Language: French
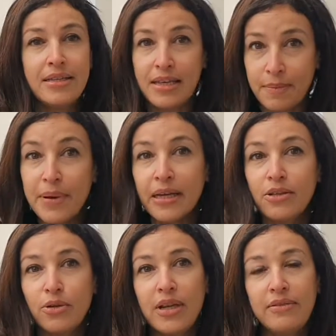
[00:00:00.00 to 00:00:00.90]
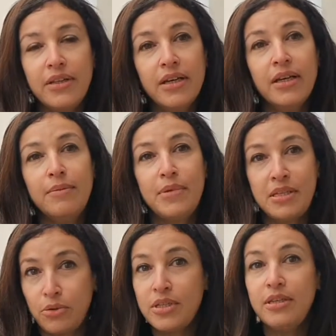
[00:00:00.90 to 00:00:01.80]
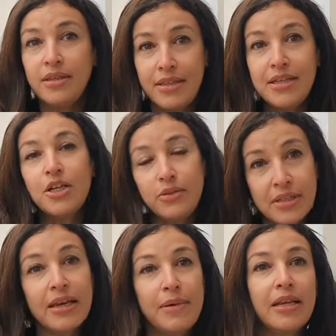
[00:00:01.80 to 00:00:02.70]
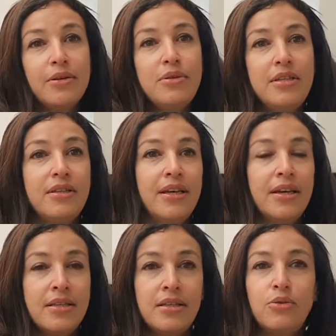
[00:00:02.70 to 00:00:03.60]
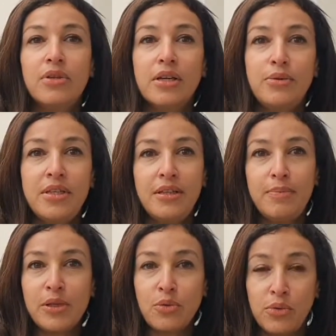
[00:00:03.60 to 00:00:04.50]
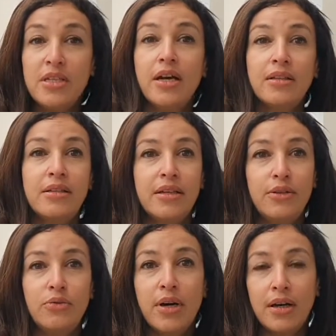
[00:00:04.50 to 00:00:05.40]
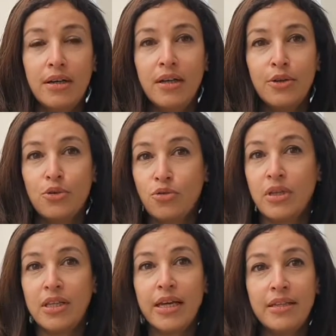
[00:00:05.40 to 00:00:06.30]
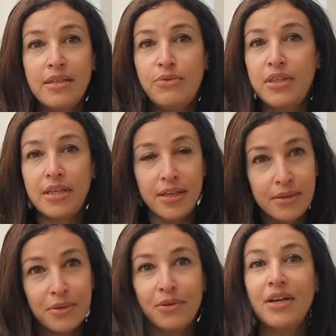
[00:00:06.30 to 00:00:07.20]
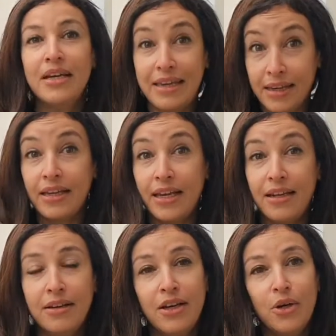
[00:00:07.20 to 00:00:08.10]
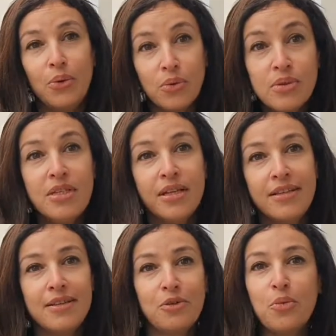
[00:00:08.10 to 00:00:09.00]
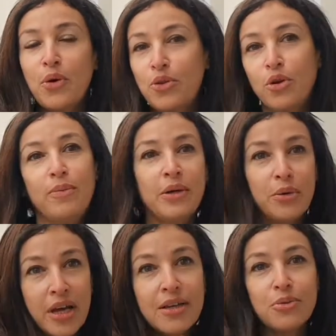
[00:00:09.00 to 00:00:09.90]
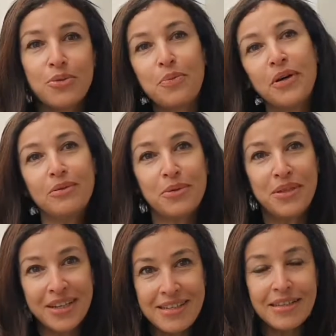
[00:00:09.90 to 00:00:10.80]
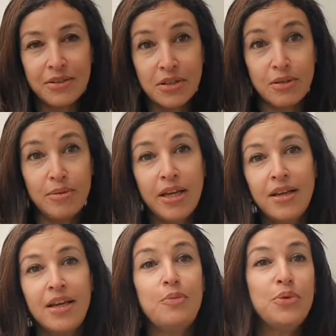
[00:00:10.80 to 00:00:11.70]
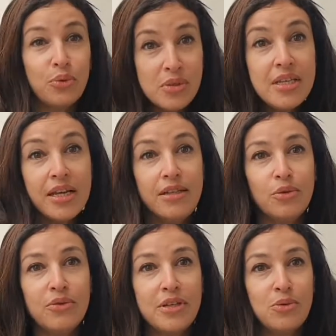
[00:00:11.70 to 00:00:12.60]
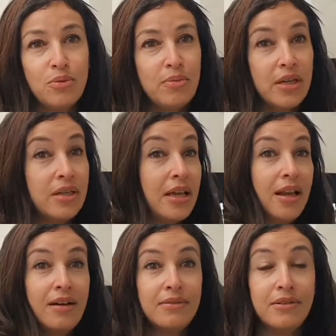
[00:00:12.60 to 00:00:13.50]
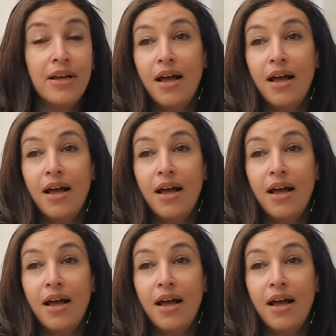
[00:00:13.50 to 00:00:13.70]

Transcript: c'est un pari sur l'avenir, mais c'est aussi déjà une très belle réussite c'est une réussite parce qu'on dit à un territoire que son attractivité euh, est réelle, on dit à des entrepreneurs bah, qu'on a raison de prendre des risques ensemble, et puis on dit à l'innovation bah, qu'elle a euh,